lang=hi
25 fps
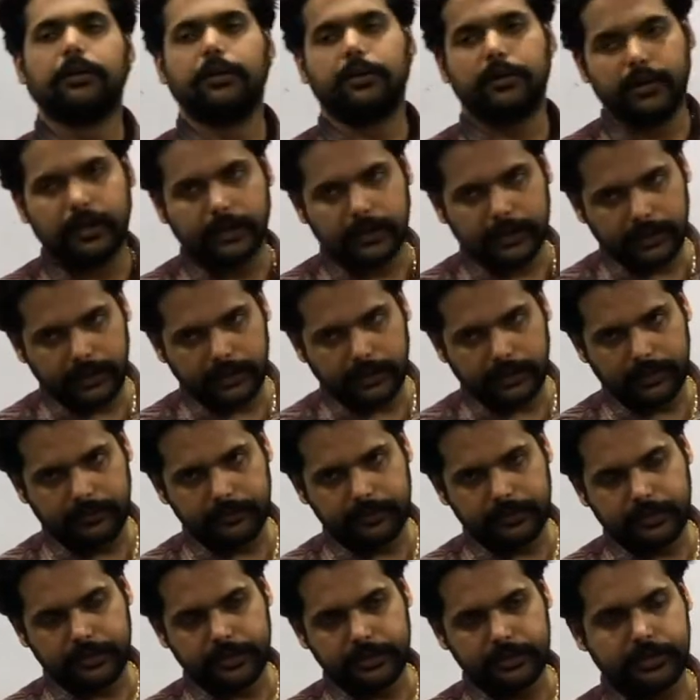अगला काम
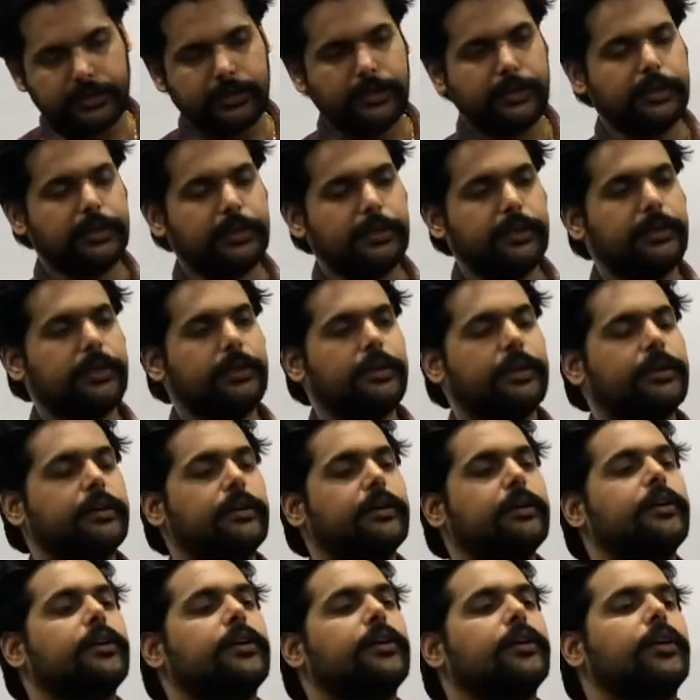जुडिशरी का ये है
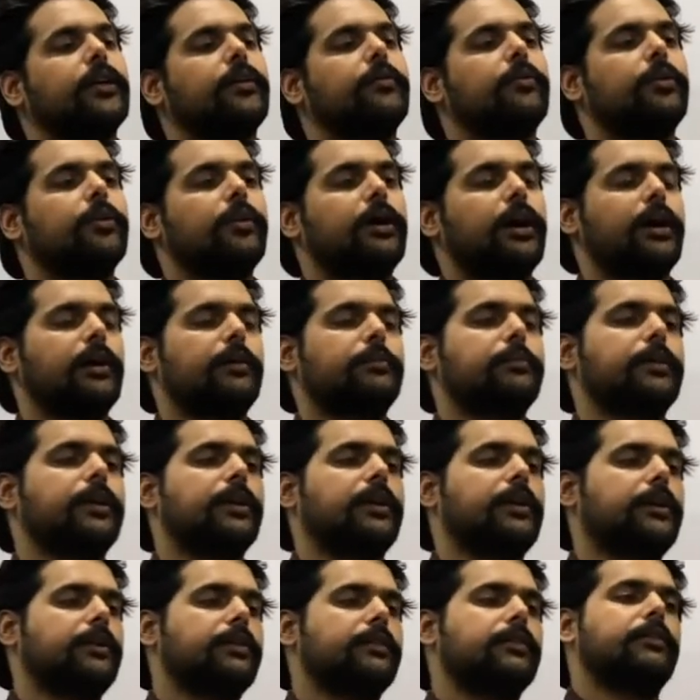कि वो
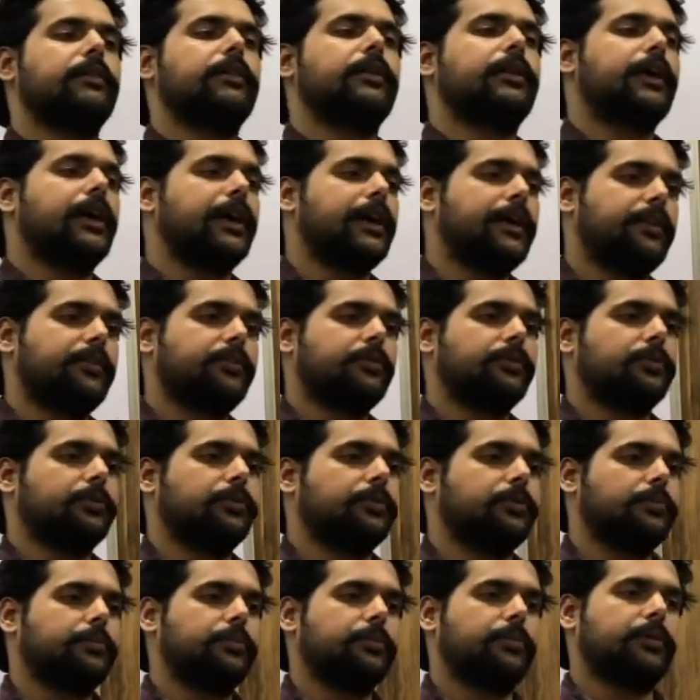आपके राइट्स को
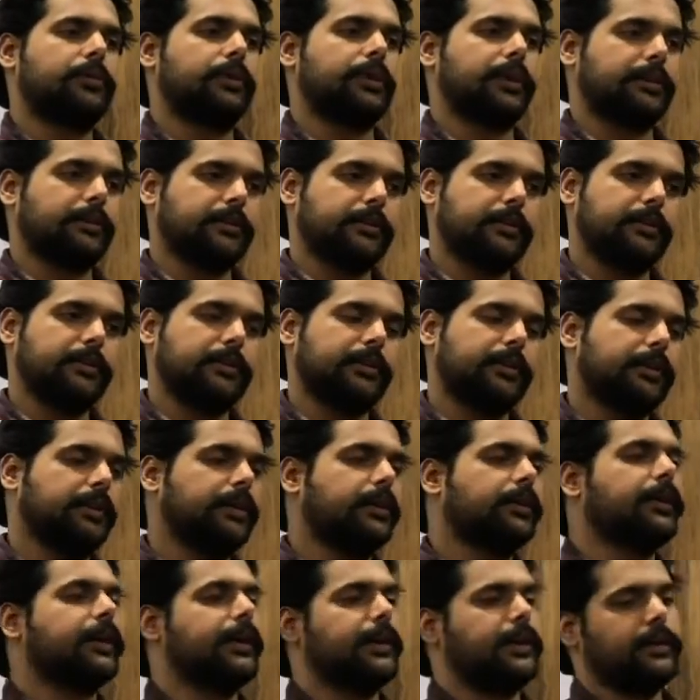प्रोटेक्ट करती
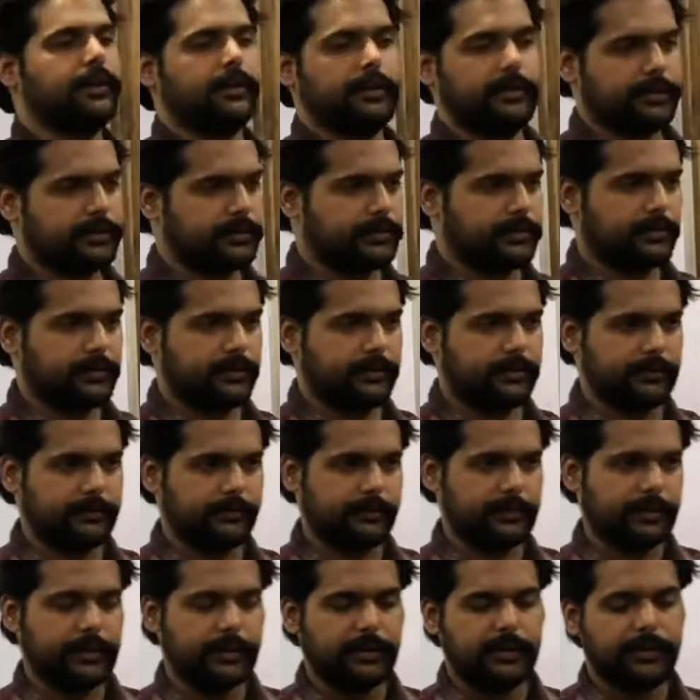है गारंटी करती है
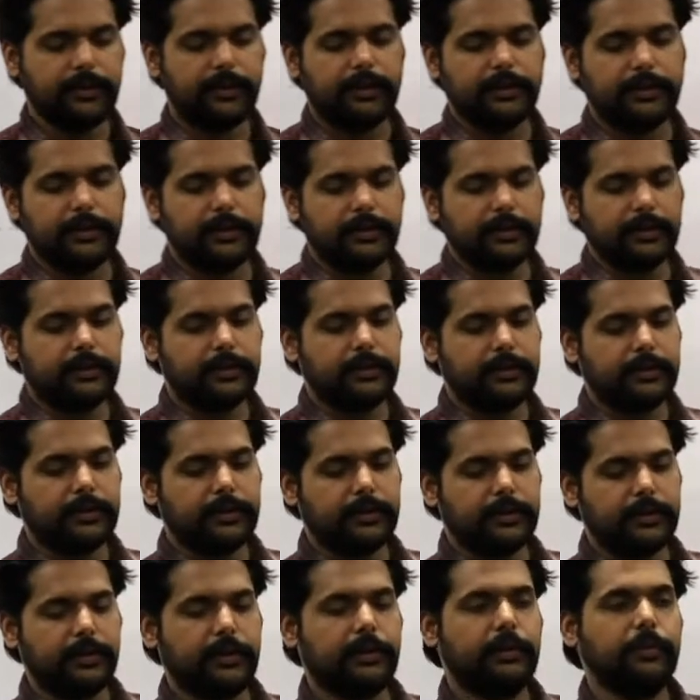
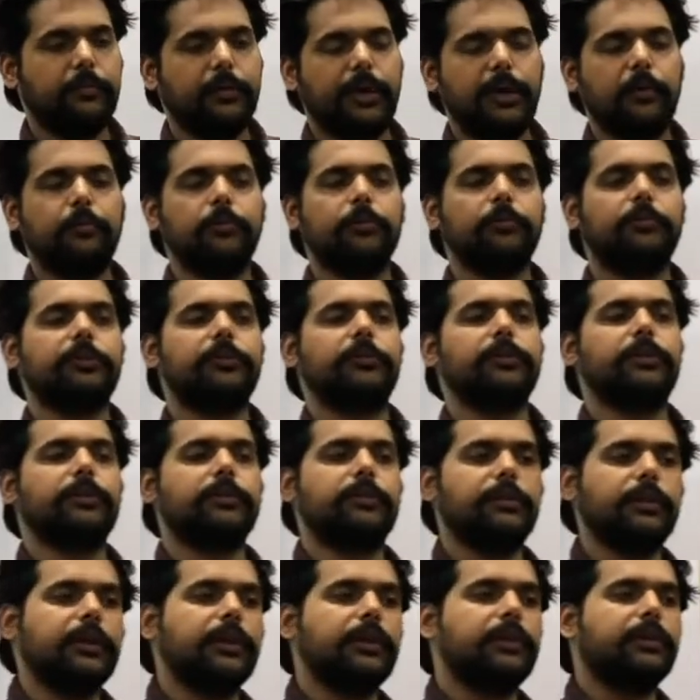लेकिन इन मामलों में
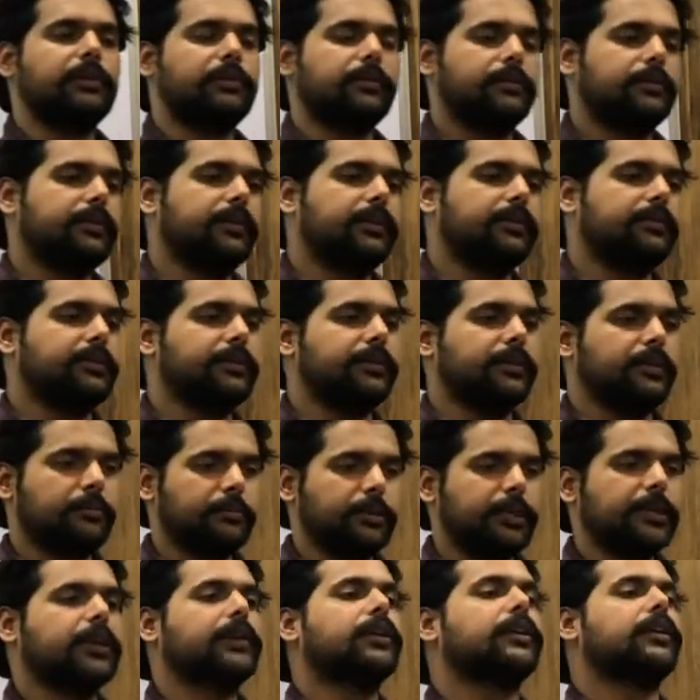जुडिशरी डिसीजन
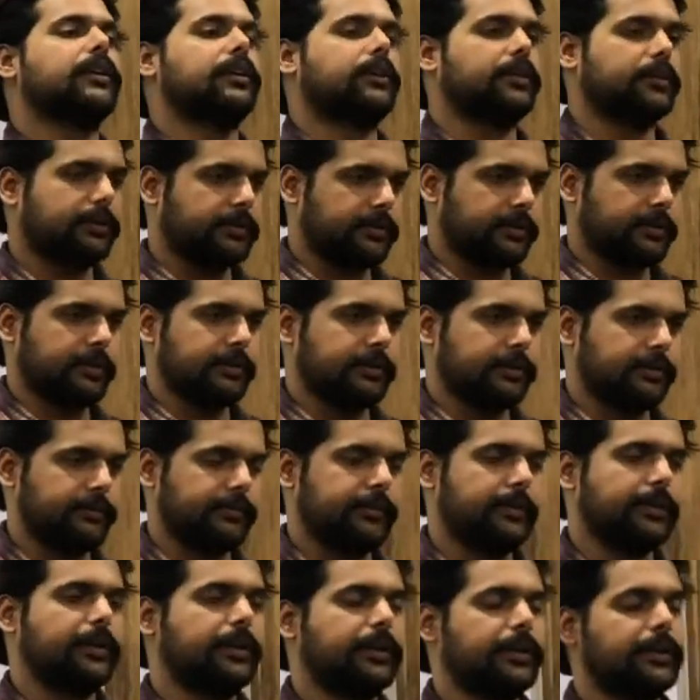मेकिंग नहीं कर रही है
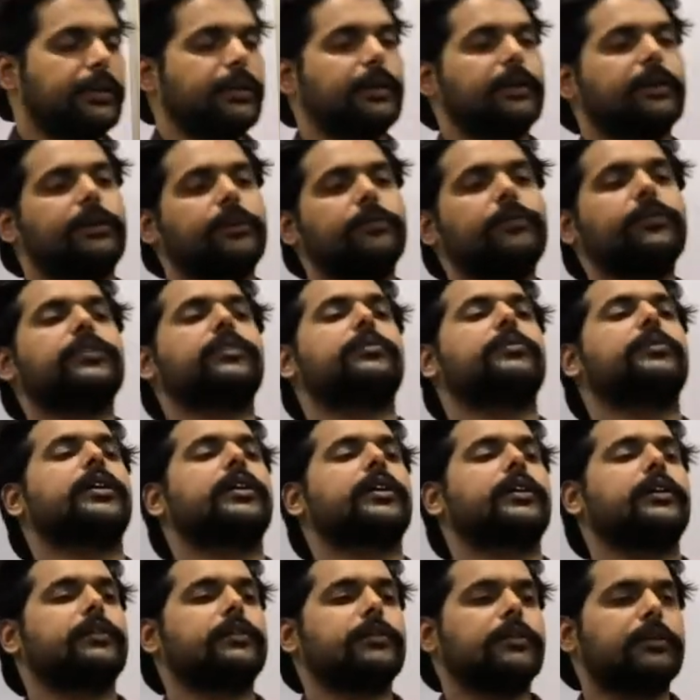लेकिन एक्टिविज़म का
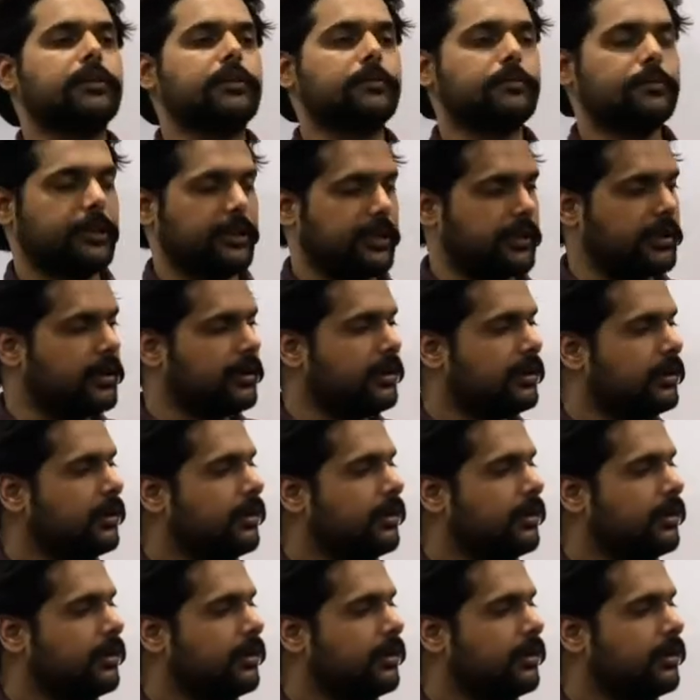केस अगर हम देखें